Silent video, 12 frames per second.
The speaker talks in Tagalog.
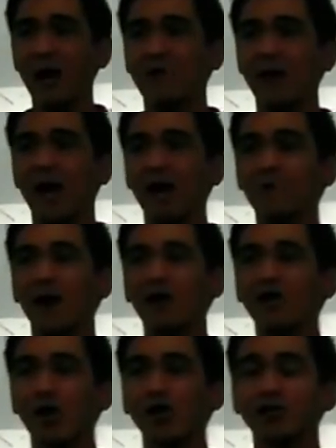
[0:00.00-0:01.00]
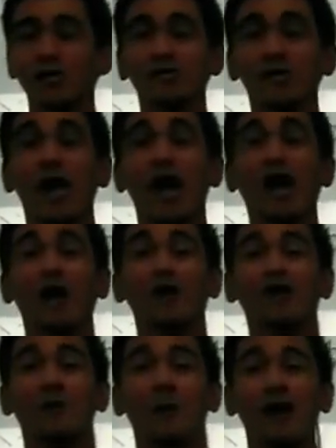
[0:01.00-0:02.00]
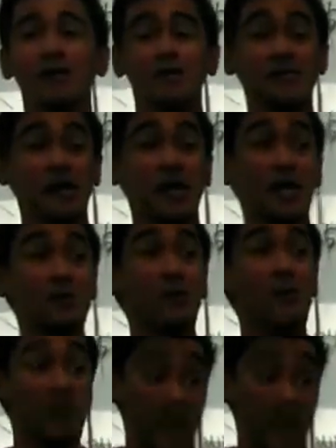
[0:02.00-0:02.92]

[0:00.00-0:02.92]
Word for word: marami kang mga choices na gagawin na para sa sarili mo